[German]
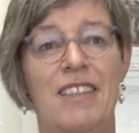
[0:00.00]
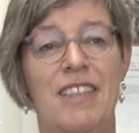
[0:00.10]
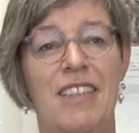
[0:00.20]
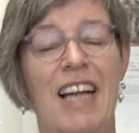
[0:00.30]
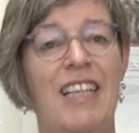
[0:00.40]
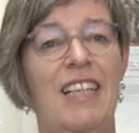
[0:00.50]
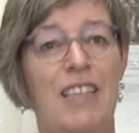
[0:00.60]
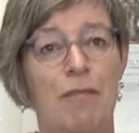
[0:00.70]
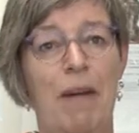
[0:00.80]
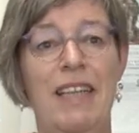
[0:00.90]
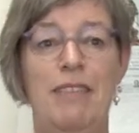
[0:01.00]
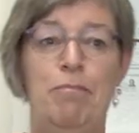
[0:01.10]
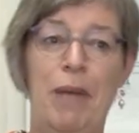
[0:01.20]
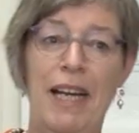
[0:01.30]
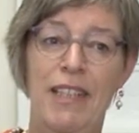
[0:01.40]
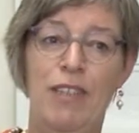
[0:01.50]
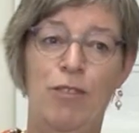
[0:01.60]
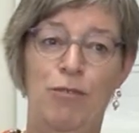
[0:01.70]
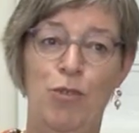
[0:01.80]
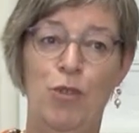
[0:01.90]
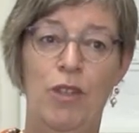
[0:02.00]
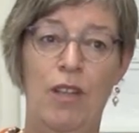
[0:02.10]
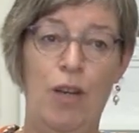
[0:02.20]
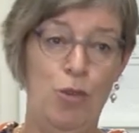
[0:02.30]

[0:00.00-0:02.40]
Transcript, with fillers: sind eigentlich gemeint beide für